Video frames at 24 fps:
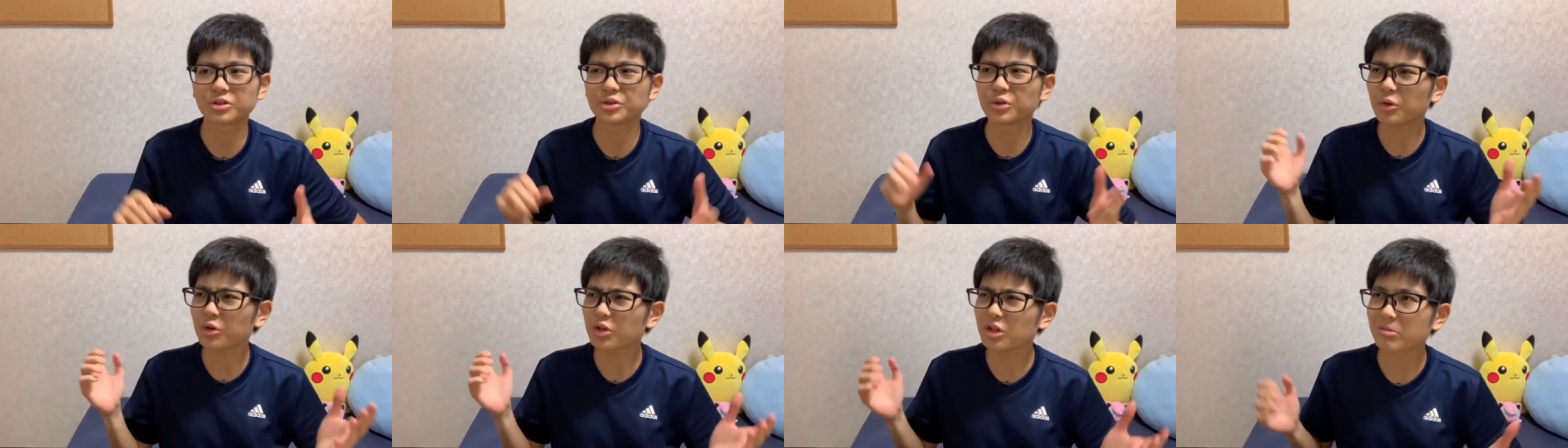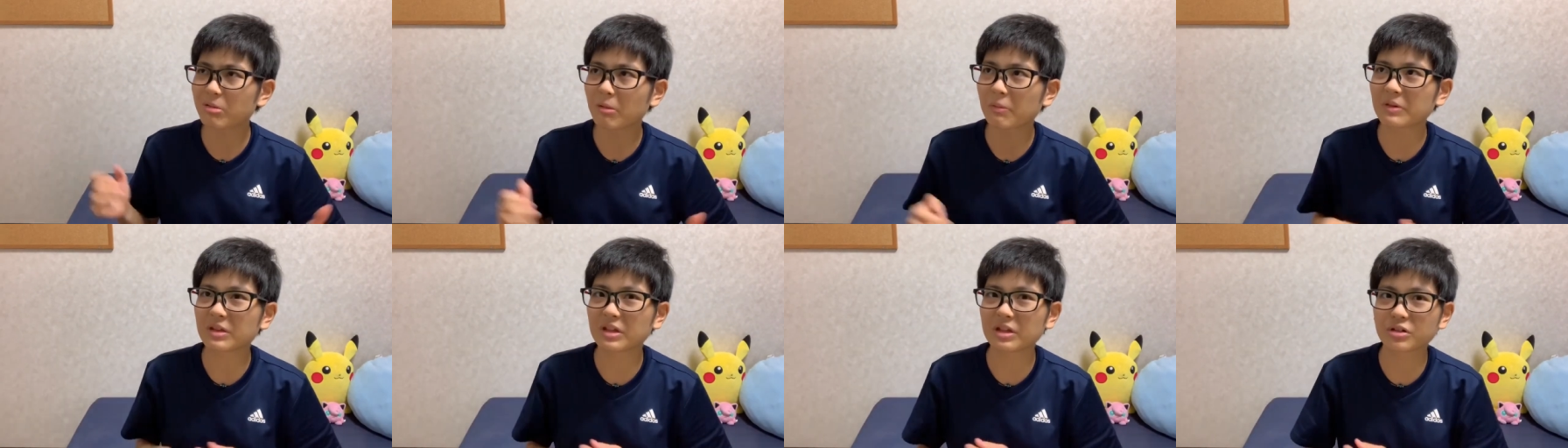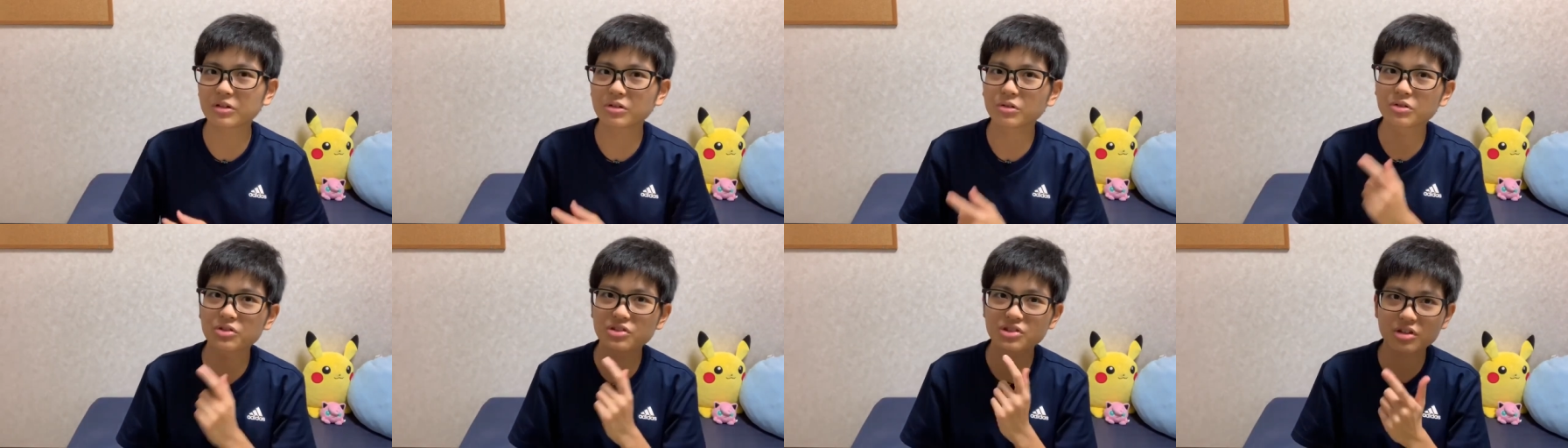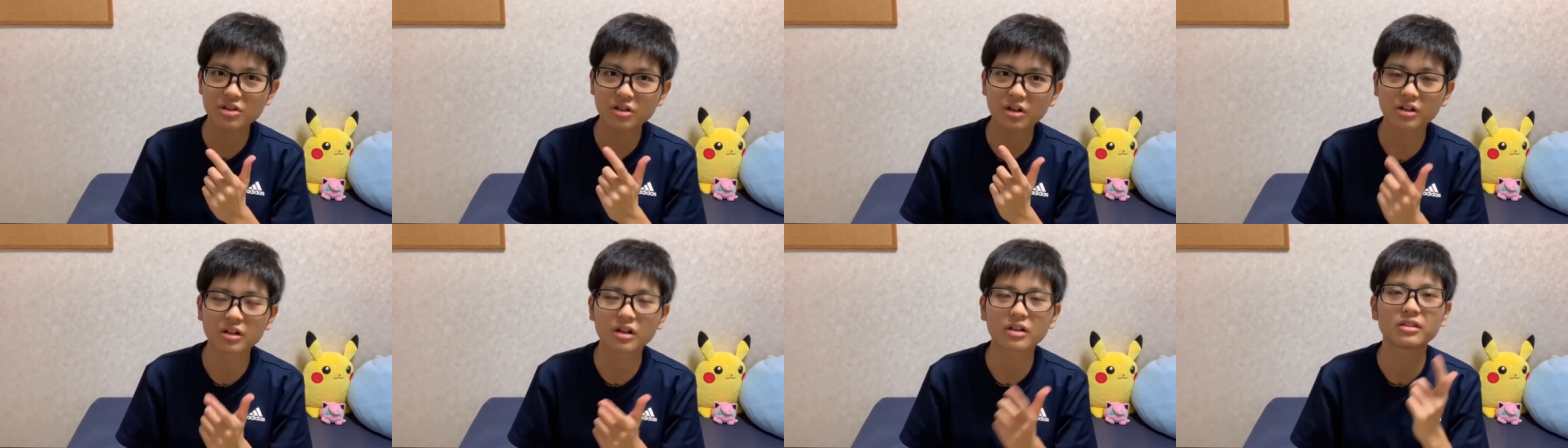どういう場面で苦労して
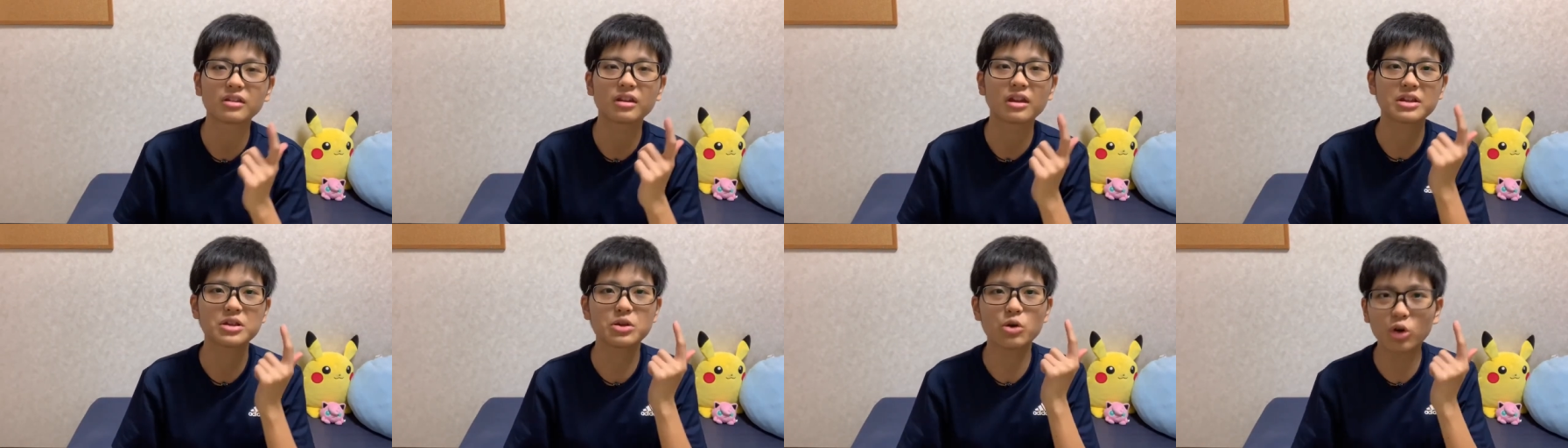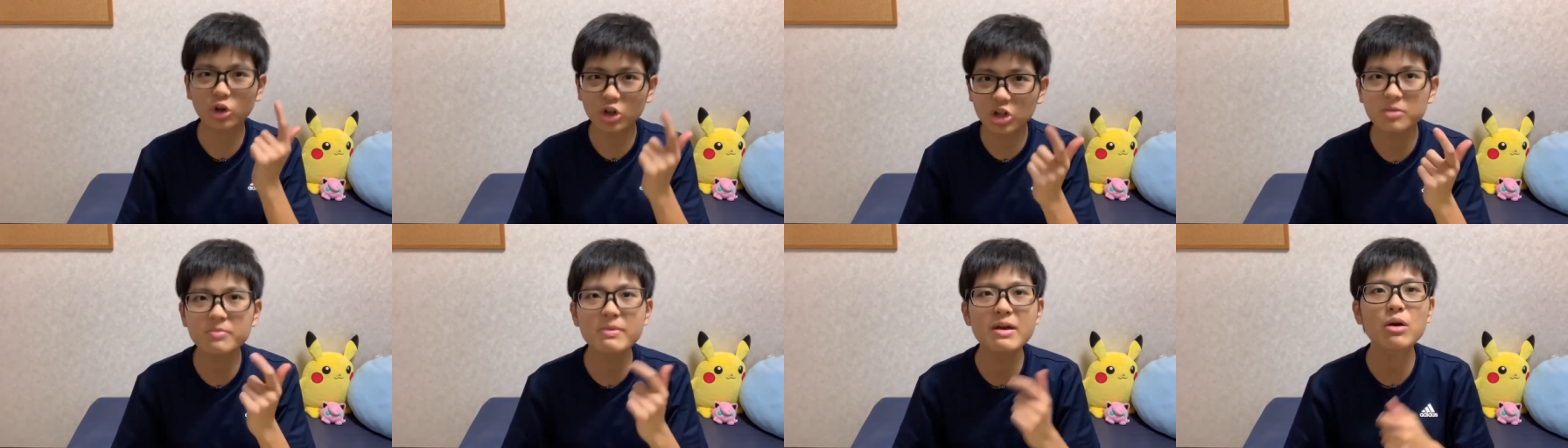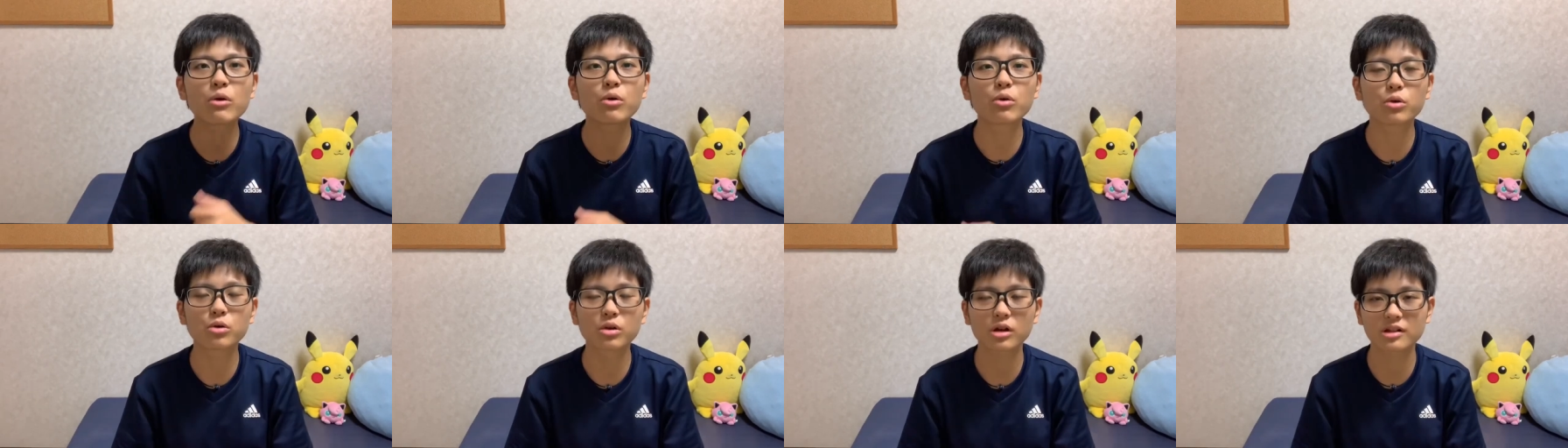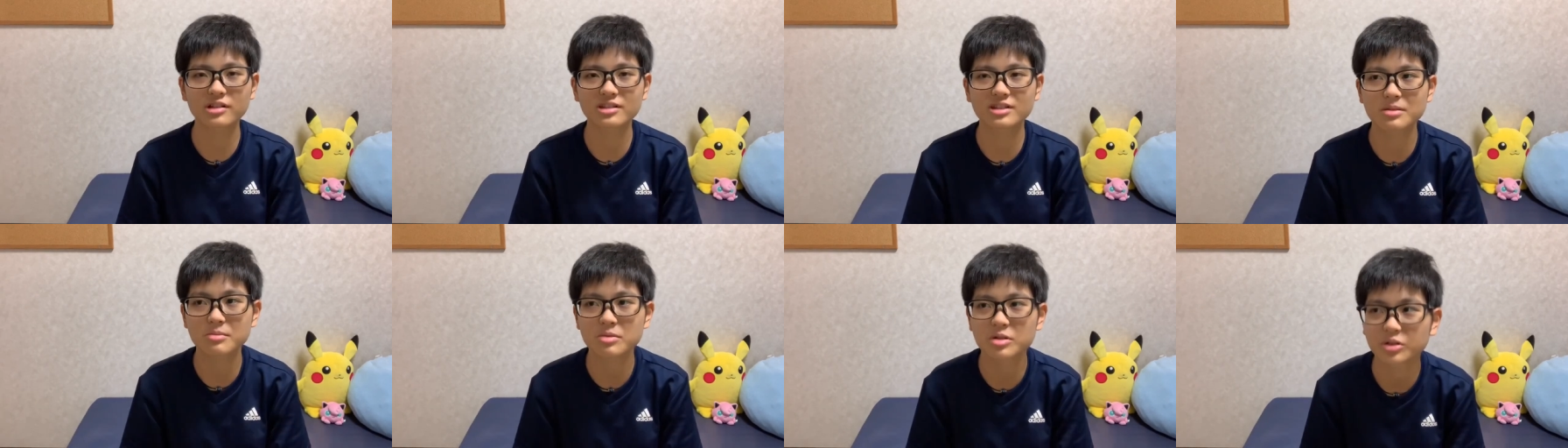るかなって、ね、よく目を凝ら
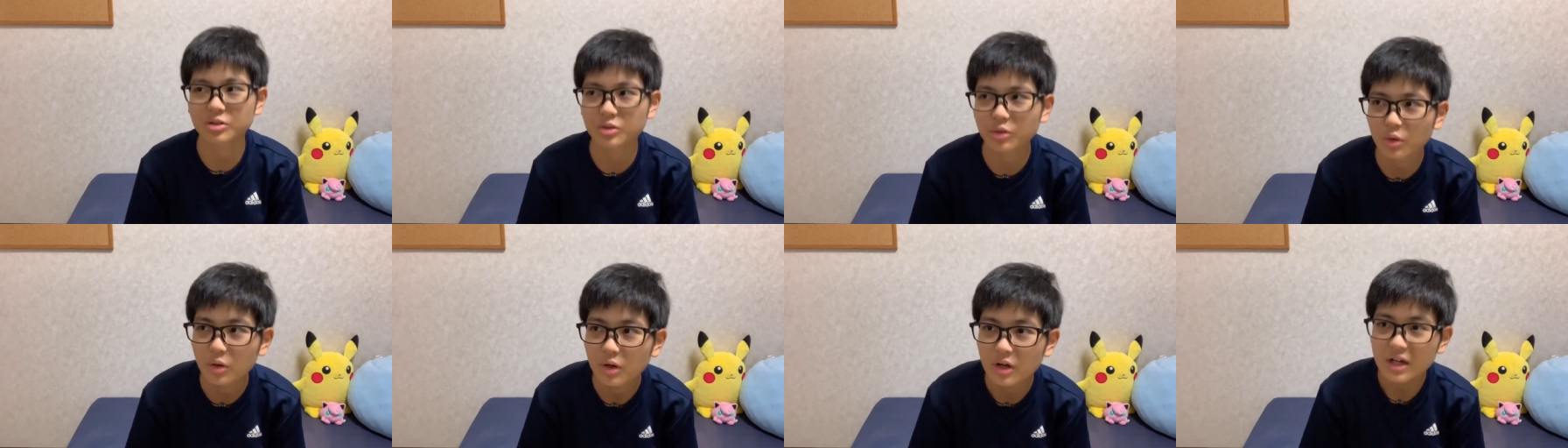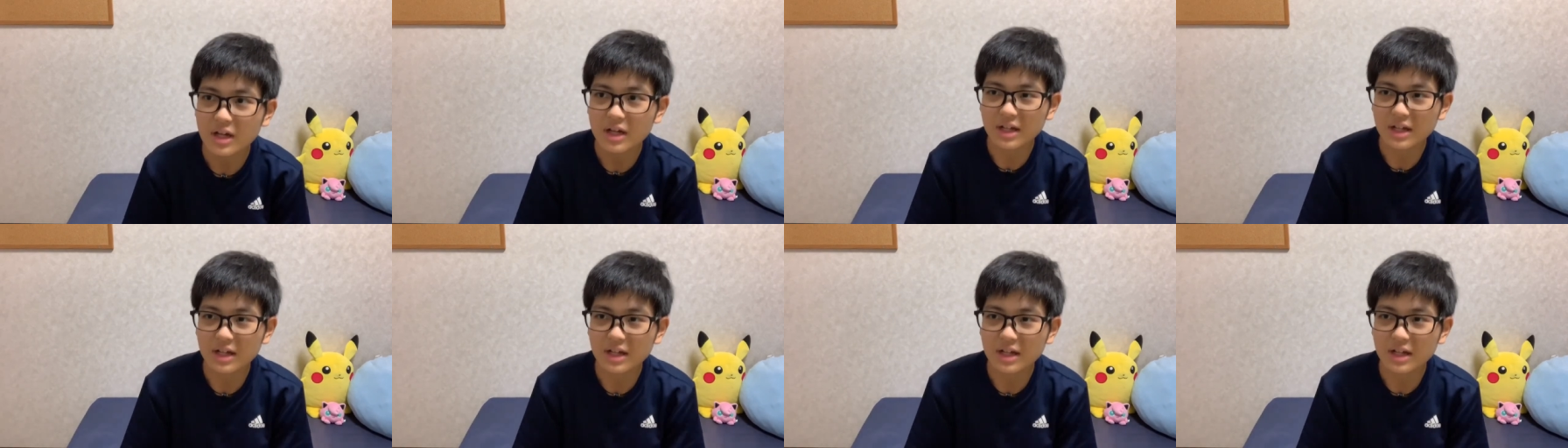してみると、